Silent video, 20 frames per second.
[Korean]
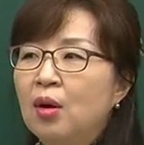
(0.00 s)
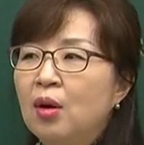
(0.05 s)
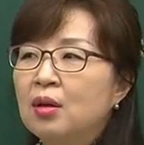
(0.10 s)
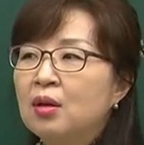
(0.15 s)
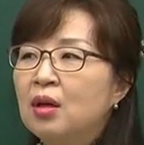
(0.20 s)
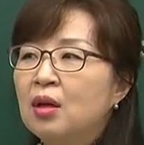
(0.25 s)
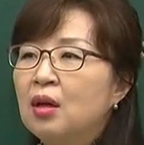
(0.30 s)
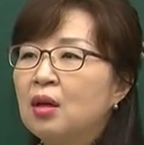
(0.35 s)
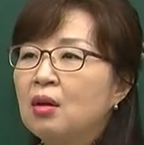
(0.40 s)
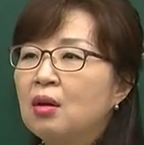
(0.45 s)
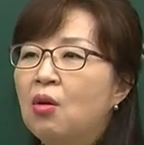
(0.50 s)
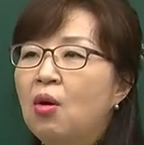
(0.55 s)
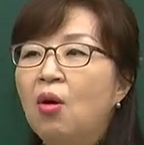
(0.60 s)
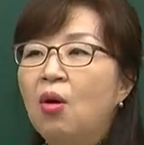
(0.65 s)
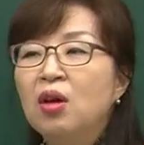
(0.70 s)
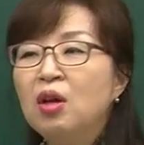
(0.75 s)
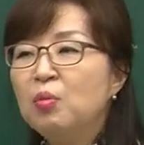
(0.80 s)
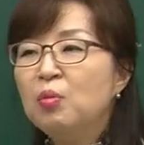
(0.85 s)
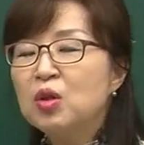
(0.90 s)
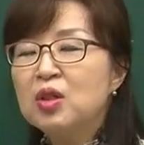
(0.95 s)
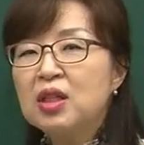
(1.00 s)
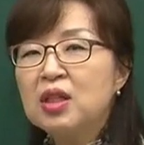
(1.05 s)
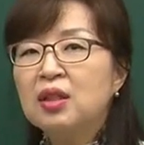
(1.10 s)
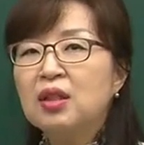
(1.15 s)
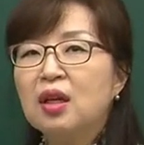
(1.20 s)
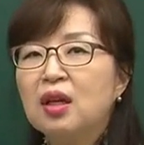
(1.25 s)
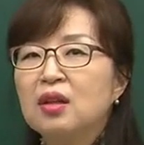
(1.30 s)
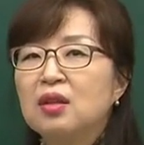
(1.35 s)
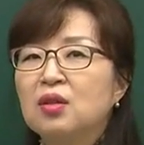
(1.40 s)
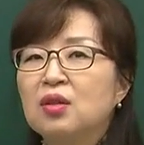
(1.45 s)
그러니까 거의 못
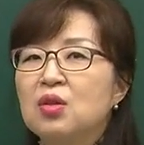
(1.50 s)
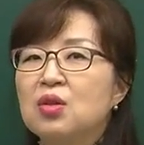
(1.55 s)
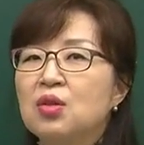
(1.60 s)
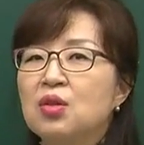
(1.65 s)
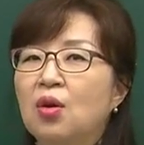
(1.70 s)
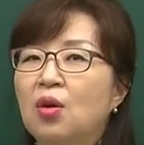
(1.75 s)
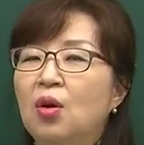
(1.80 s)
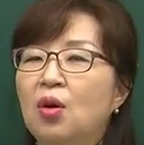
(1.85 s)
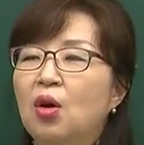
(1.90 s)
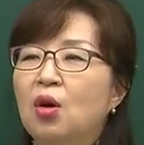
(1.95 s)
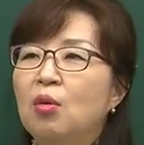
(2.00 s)
잤다라는 거죠.